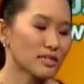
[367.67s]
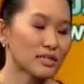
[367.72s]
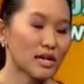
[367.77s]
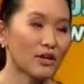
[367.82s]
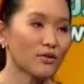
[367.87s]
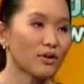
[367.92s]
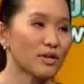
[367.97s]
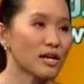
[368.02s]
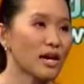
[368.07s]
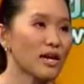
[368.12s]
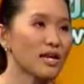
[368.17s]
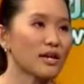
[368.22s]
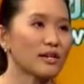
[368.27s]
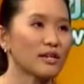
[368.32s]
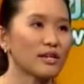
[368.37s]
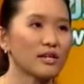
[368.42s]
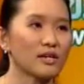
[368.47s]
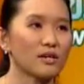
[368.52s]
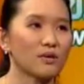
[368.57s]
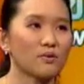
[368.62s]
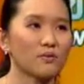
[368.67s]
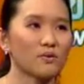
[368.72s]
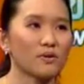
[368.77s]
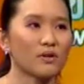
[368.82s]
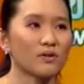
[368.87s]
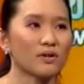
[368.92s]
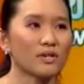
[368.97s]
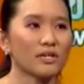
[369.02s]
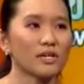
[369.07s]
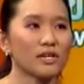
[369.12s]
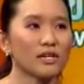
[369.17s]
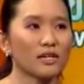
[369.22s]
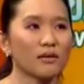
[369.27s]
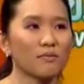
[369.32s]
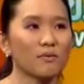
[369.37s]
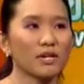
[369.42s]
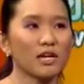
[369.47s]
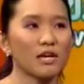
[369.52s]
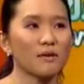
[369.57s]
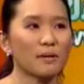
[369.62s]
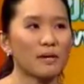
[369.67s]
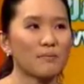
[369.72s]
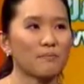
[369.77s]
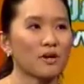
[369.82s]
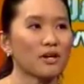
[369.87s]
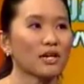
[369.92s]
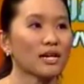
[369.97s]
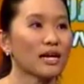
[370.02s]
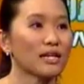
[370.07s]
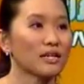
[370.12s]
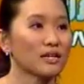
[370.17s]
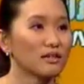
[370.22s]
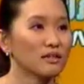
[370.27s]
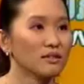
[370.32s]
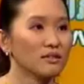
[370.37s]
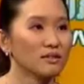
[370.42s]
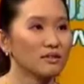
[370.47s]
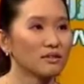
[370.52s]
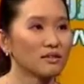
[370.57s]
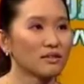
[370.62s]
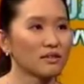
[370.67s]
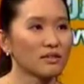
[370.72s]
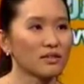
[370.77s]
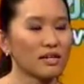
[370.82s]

รักษาด้วยยาอย่างเดียว โดยที่เราไม่ได้ไปป้องกันอย่างอื่น